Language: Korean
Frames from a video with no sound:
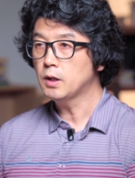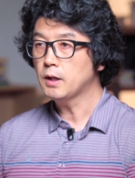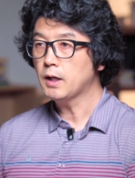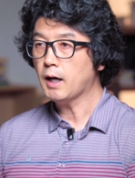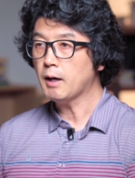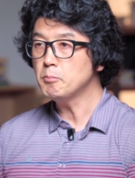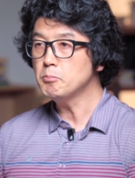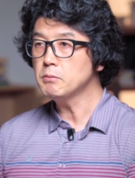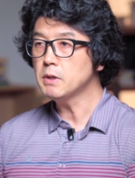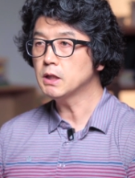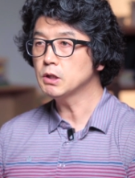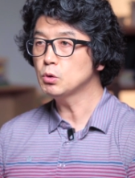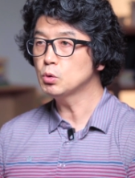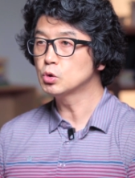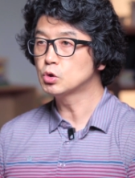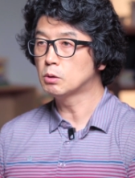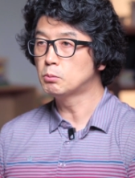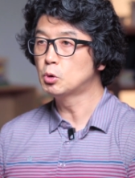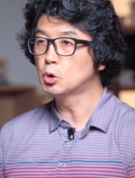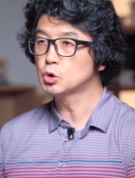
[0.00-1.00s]
한마디로
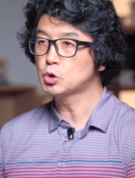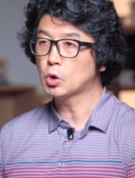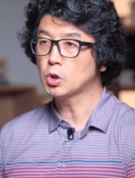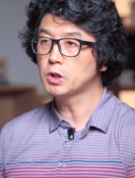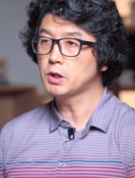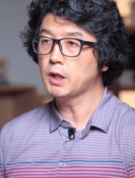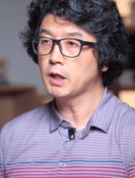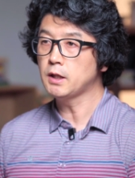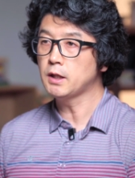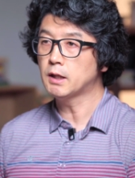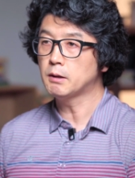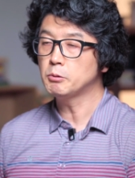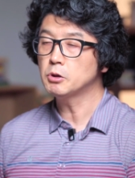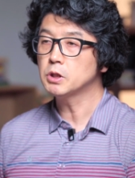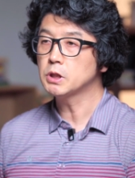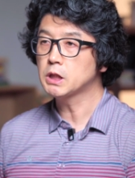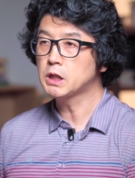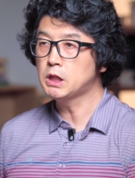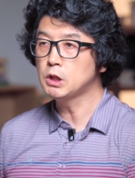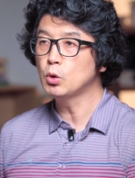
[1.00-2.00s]
저보고 정의
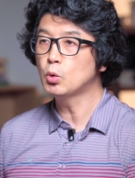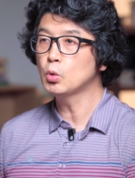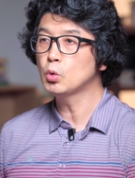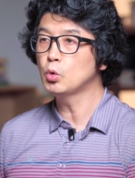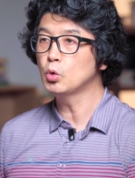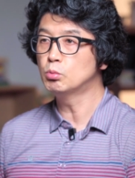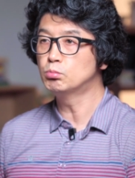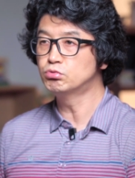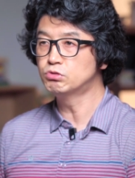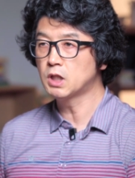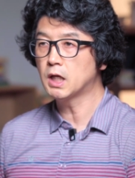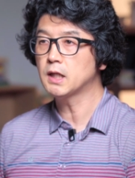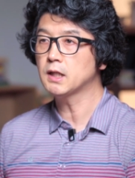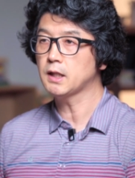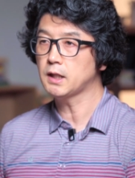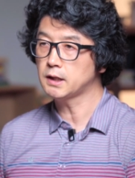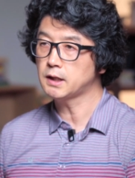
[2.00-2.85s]
내리라면 기독교 문학에